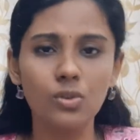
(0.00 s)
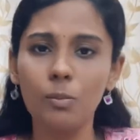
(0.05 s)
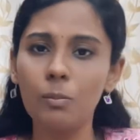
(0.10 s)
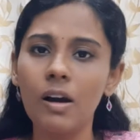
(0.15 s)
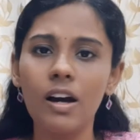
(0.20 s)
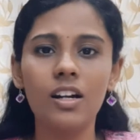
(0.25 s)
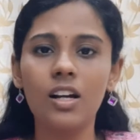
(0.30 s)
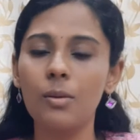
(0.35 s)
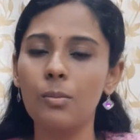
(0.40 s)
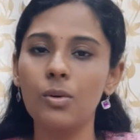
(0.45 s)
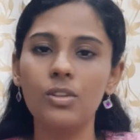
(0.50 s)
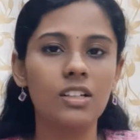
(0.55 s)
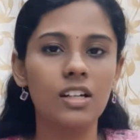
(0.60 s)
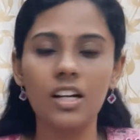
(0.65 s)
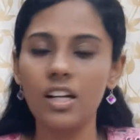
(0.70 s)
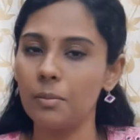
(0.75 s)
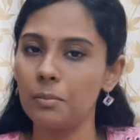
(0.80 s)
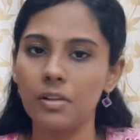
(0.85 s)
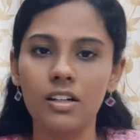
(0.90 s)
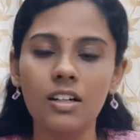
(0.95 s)
சும்மா இருக்கும்
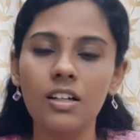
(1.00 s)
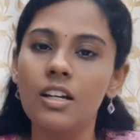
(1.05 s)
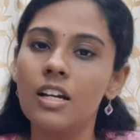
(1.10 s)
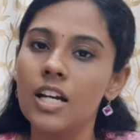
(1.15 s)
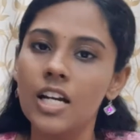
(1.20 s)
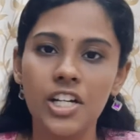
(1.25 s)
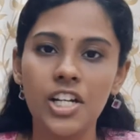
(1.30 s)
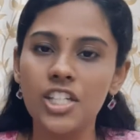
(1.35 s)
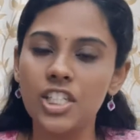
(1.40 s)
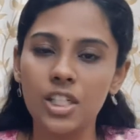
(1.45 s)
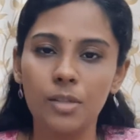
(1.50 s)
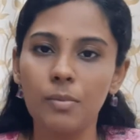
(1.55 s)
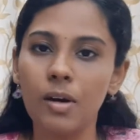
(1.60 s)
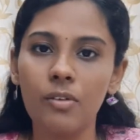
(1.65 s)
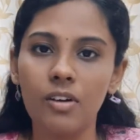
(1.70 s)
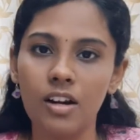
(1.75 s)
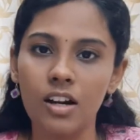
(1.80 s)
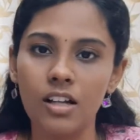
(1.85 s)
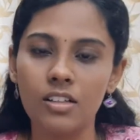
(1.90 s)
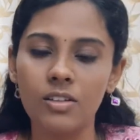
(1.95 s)
போதெல்லாம் நமக்கு
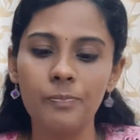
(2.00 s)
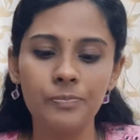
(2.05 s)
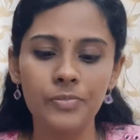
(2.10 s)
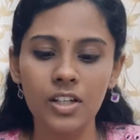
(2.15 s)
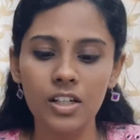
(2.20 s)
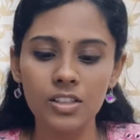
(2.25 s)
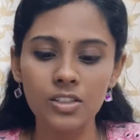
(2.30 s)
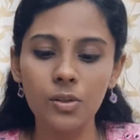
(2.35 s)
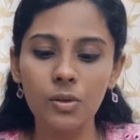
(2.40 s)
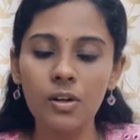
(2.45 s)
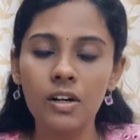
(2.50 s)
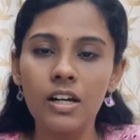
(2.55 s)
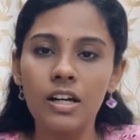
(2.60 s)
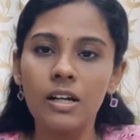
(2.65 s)
நிச்சயமாக வராது ஸோ